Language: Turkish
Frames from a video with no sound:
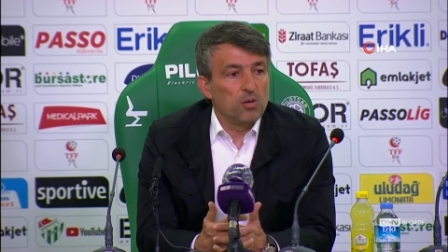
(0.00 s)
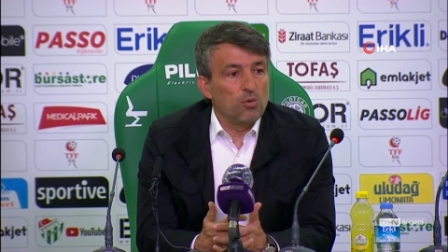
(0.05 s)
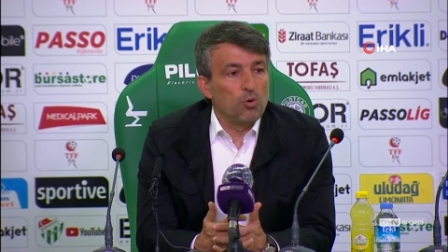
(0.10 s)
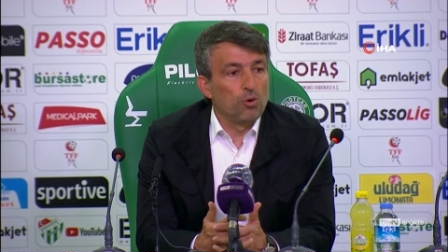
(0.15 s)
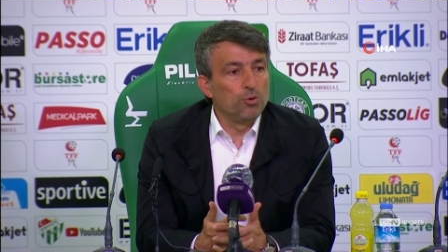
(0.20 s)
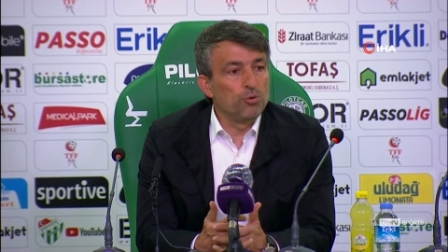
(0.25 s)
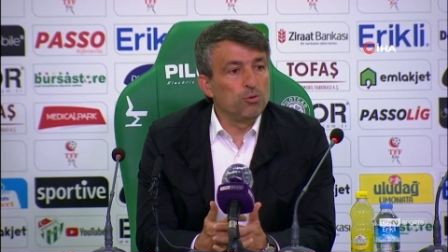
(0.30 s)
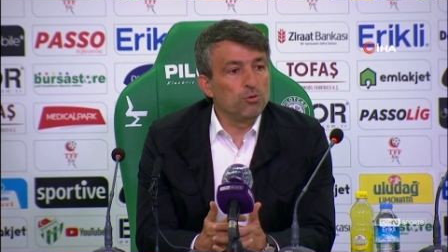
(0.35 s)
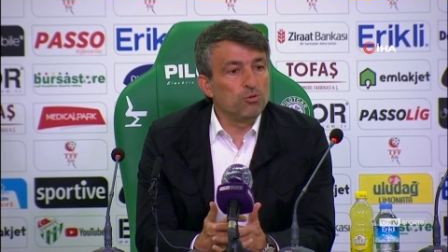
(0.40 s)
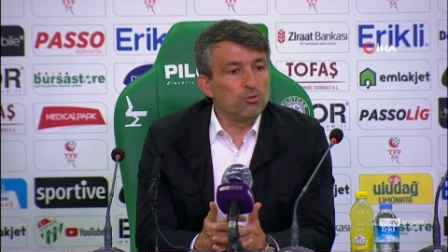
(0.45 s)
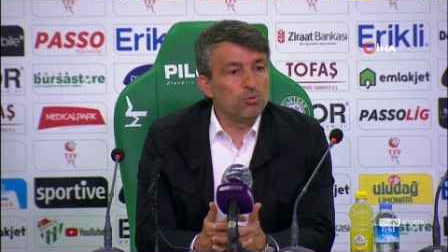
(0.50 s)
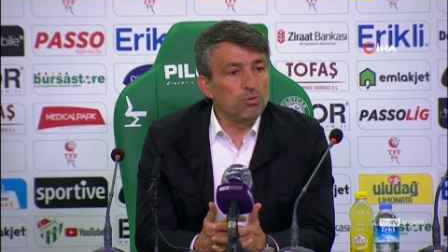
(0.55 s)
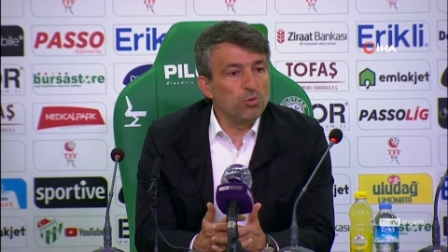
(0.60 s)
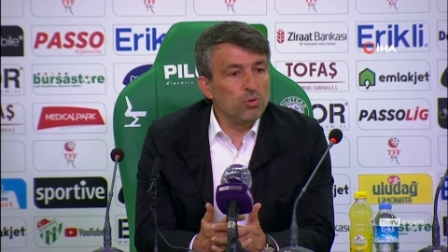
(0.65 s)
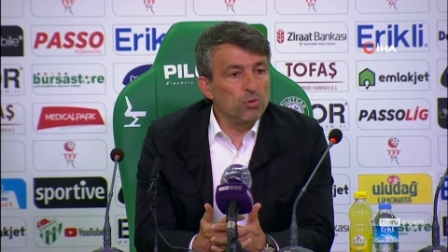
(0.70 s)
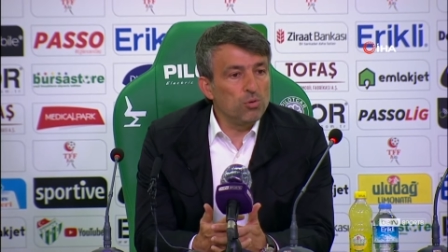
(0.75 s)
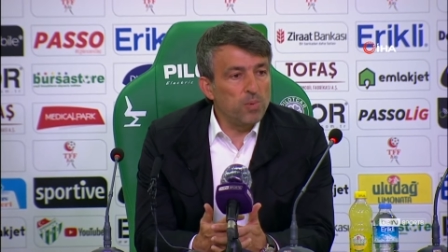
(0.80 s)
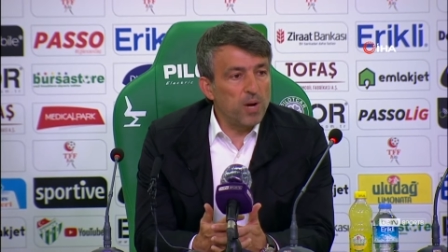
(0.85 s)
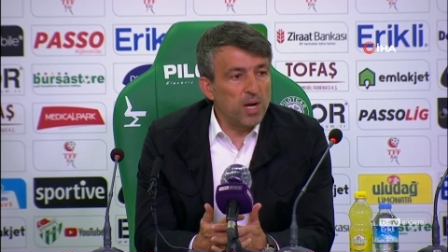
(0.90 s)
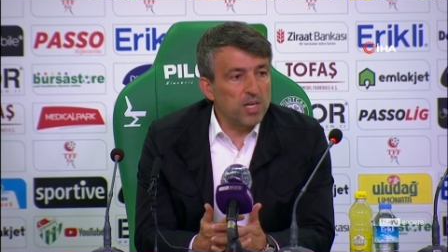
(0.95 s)
oyun
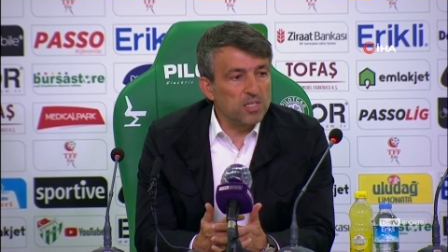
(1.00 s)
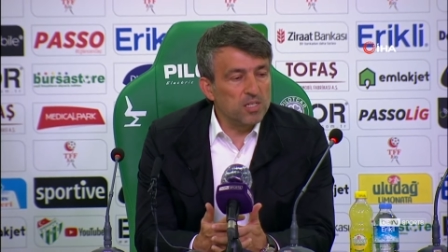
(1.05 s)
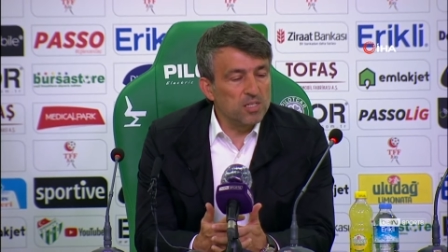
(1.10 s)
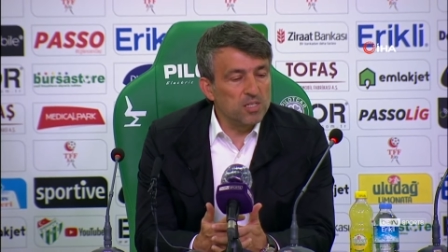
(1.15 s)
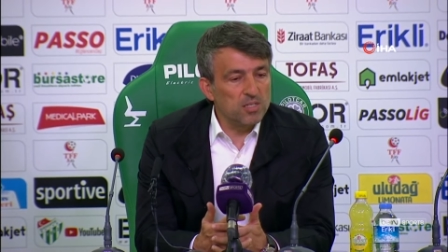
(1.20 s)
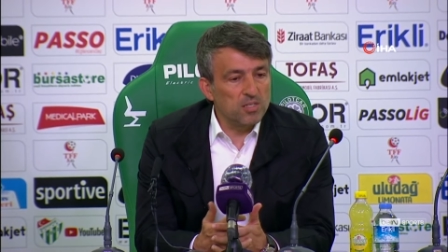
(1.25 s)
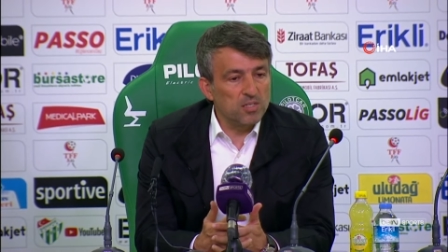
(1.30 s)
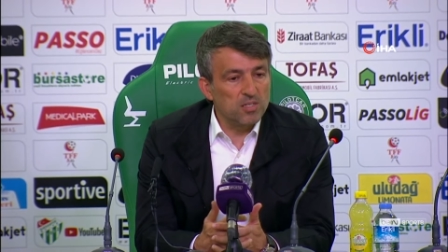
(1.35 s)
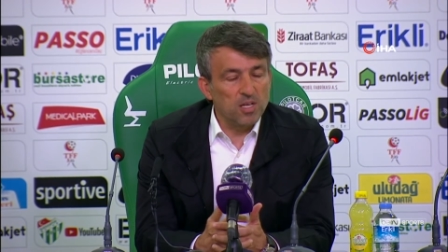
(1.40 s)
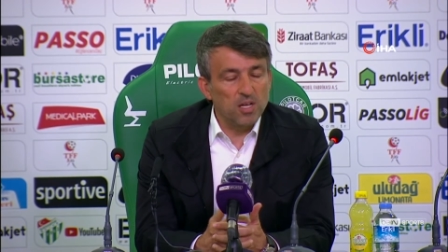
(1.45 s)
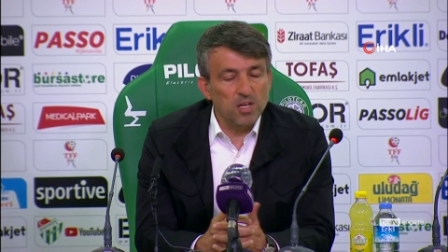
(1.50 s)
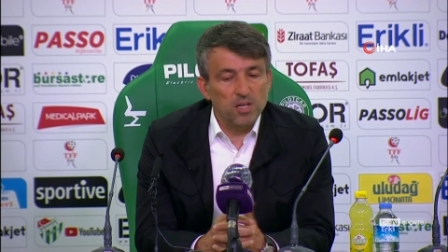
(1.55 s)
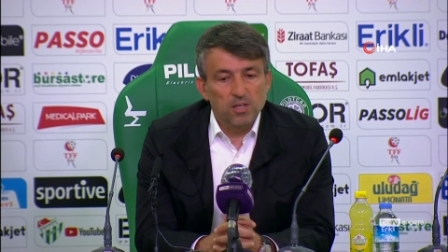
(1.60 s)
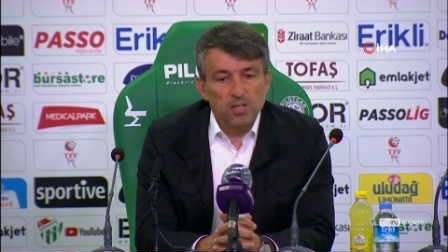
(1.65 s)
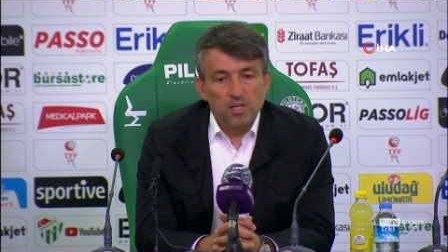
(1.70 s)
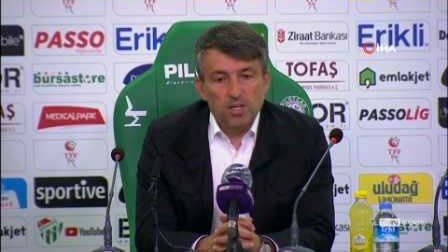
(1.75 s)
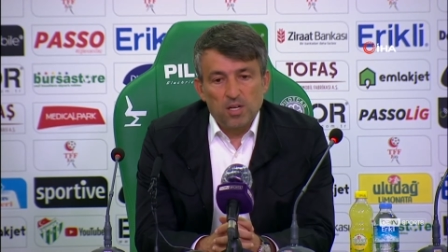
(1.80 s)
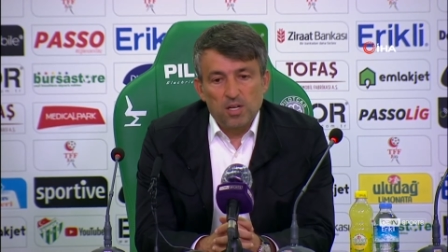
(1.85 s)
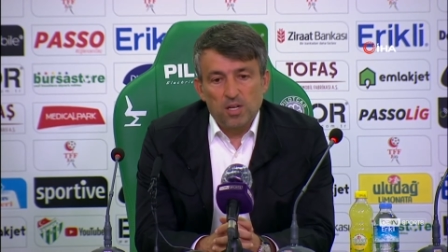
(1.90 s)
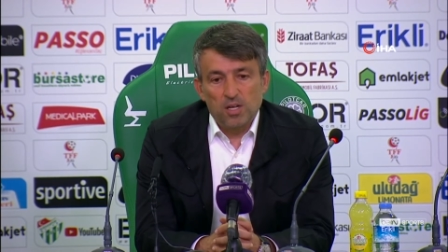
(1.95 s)
üstünlüğü baktığınızda
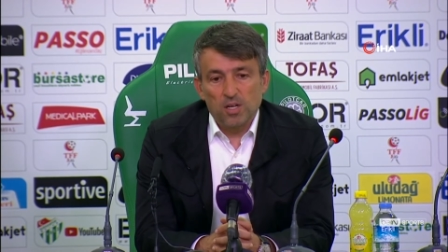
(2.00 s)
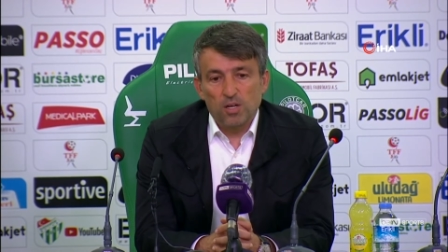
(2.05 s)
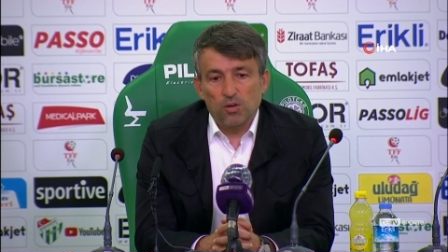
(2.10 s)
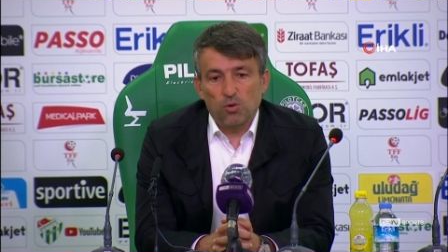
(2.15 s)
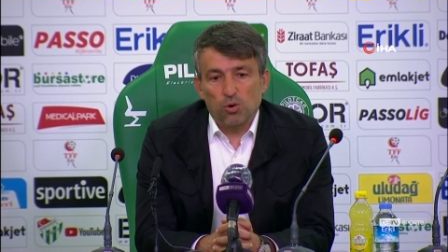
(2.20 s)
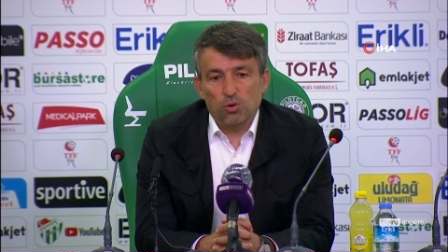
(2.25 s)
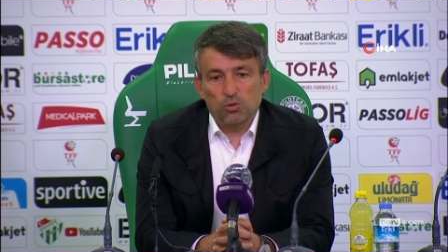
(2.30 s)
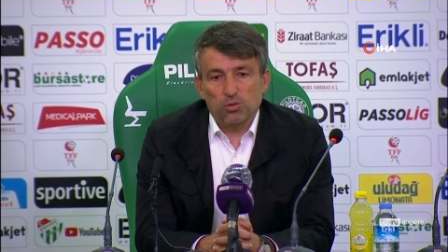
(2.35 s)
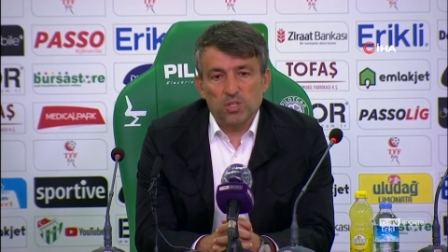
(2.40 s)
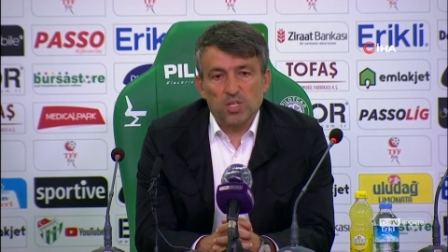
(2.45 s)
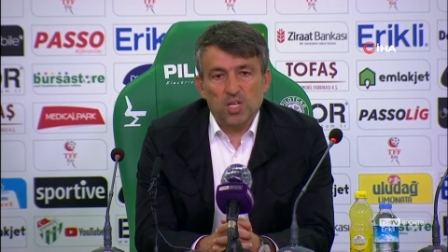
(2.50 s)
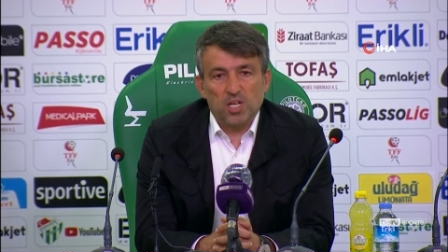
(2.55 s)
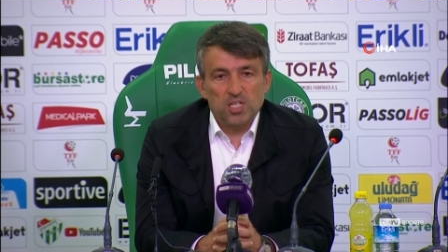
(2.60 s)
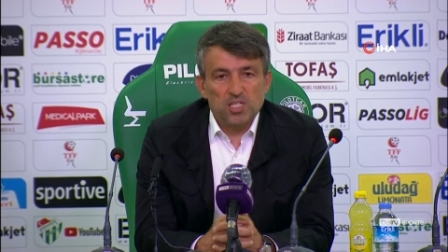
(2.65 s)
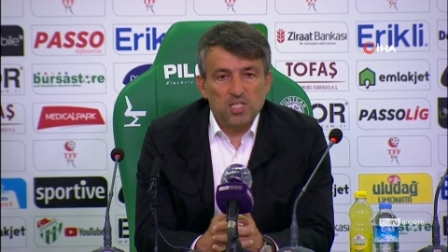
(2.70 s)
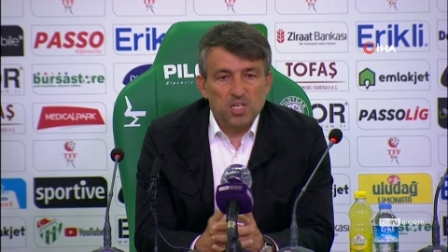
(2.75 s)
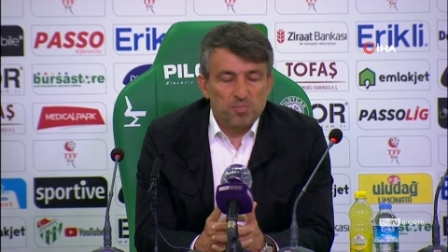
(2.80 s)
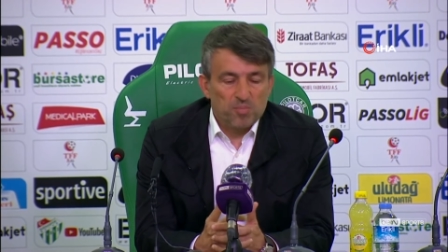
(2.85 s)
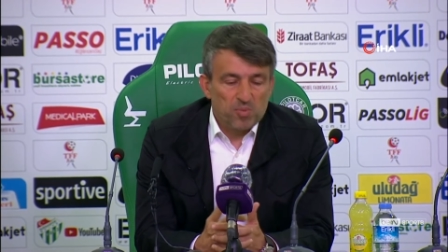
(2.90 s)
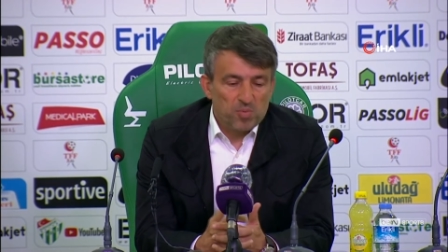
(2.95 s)
e, ortada
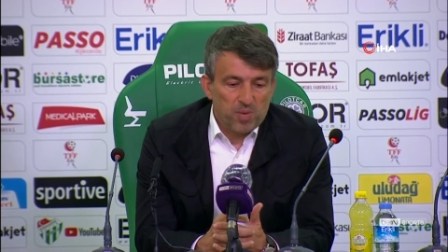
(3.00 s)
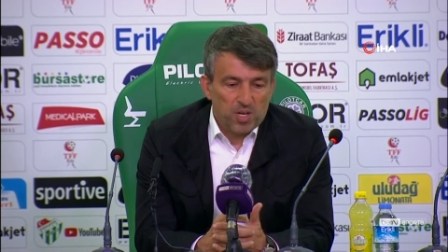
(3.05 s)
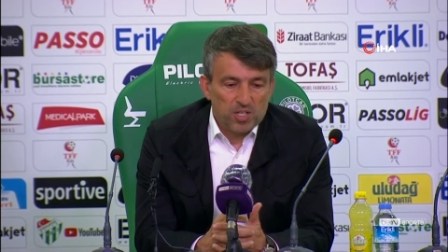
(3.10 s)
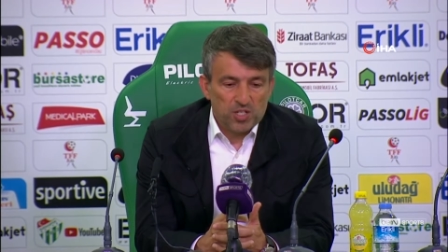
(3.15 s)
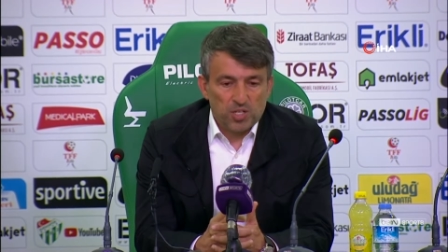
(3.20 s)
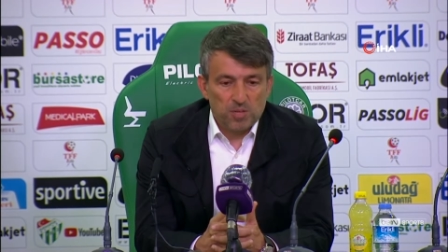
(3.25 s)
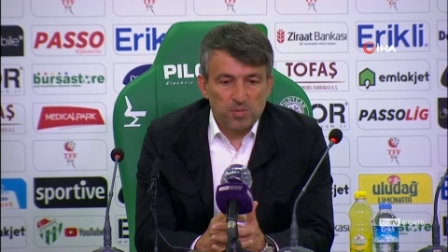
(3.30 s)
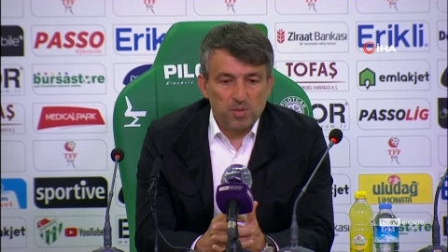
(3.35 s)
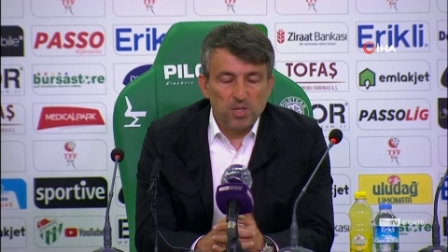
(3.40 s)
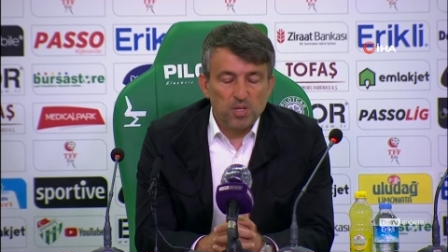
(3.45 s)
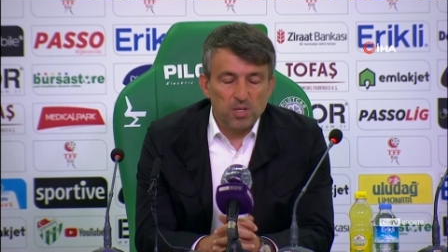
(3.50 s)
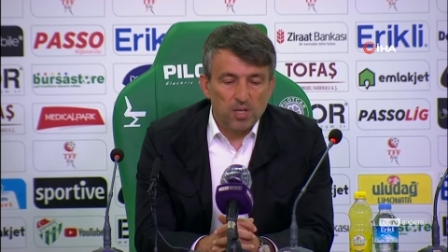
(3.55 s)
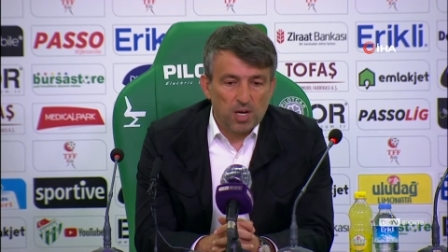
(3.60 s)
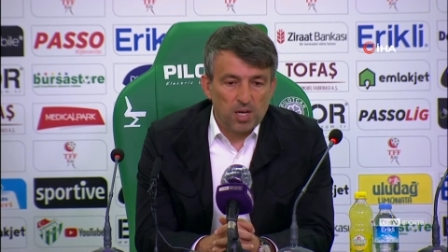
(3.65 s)
geçen bir maç gibi.